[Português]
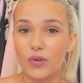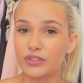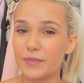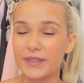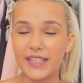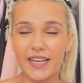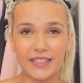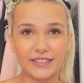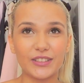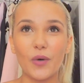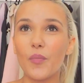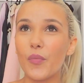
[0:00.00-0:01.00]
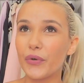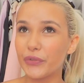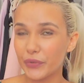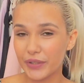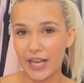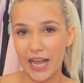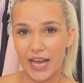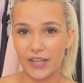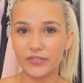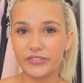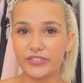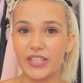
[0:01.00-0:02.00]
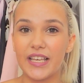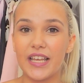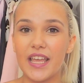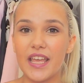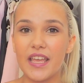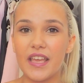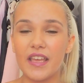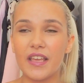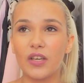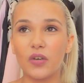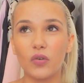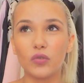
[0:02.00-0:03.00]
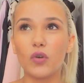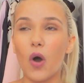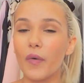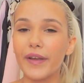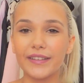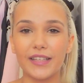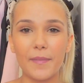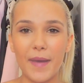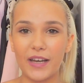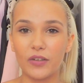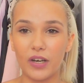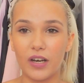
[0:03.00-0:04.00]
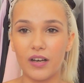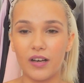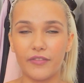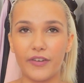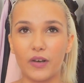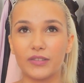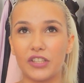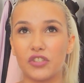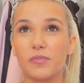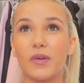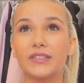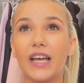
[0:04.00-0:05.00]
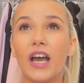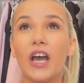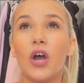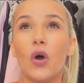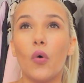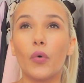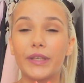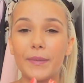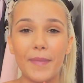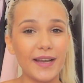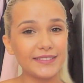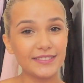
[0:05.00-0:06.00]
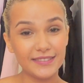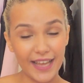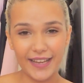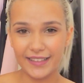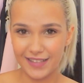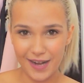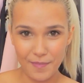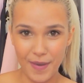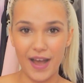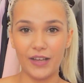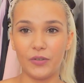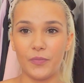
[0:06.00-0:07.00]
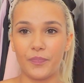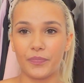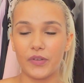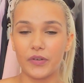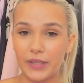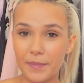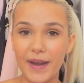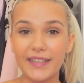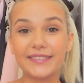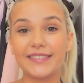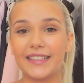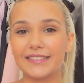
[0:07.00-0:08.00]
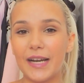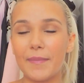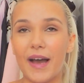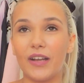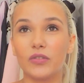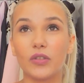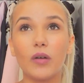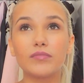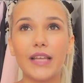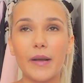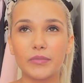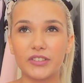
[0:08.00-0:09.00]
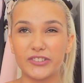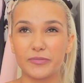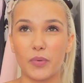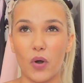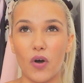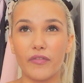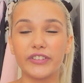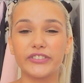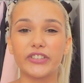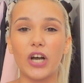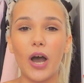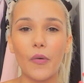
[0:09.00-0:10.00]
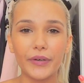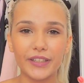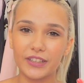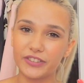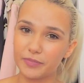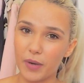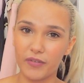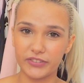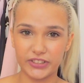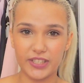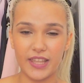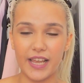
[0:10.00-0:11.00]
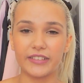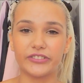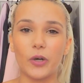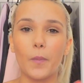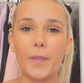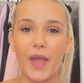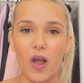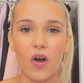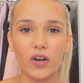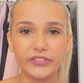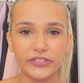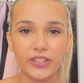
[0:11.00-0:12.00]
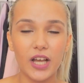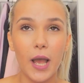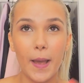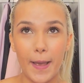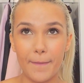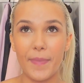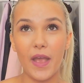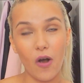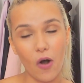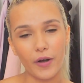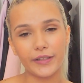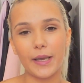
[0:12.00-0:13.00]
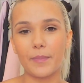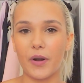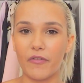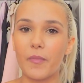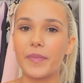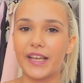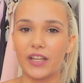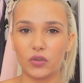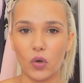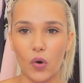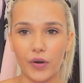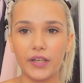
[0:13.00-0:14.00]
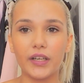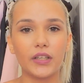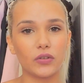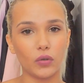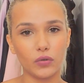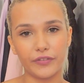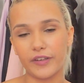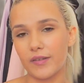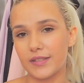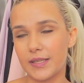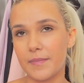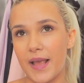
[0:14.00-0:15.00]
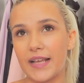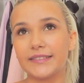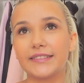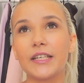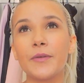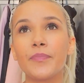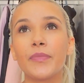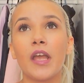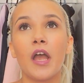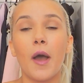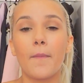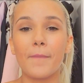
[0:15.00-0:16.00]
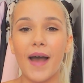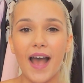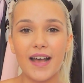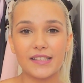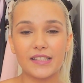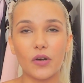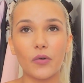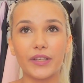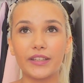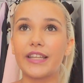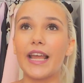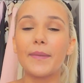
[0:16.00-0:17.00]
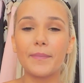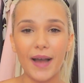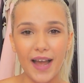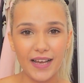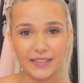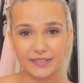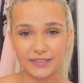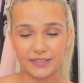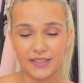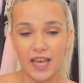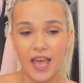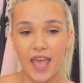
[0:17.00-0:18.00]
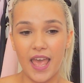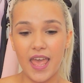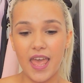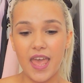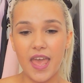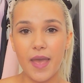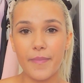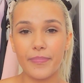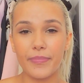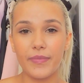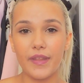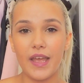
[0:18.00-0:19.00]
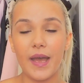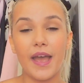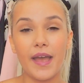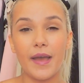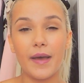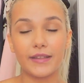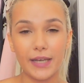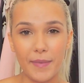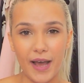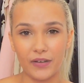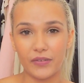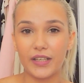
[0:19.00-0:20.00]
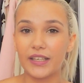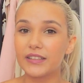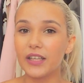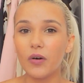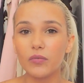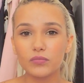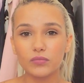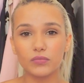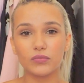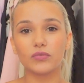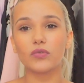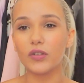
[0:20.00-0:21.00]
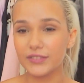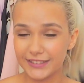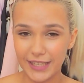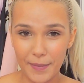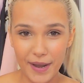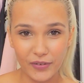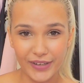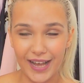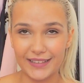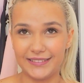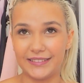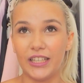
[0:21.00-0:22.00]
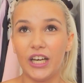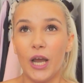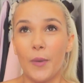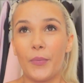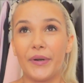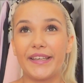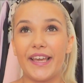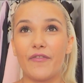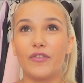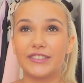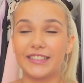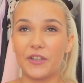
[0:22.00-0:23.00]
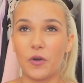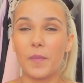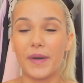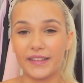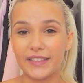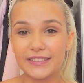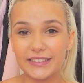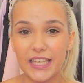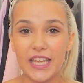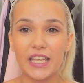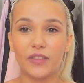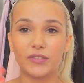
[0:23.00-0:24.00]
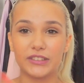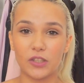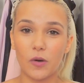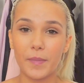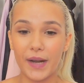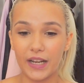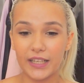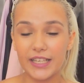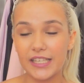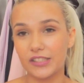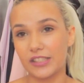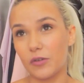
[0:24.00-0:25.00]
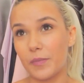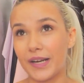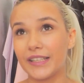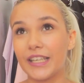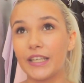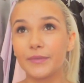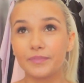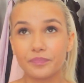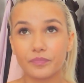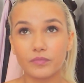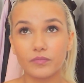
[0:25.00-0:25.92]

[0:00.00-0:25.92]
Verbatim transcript: Os materiais são muito caros e qualquer trabalho, a ah, faculdade de moda, o que mais tem é trabalho que mais tem é trabalho. Não tem muitas provas, a única provas que tem são POs, é PO, que é prova obrigatória em todo final de semestre, mas o que tem mais é, é trabalho. Então, todo esse trabalho gasta, porque você tem que comprar tecido, você tem que comprar isso, tem que comprar aquilo.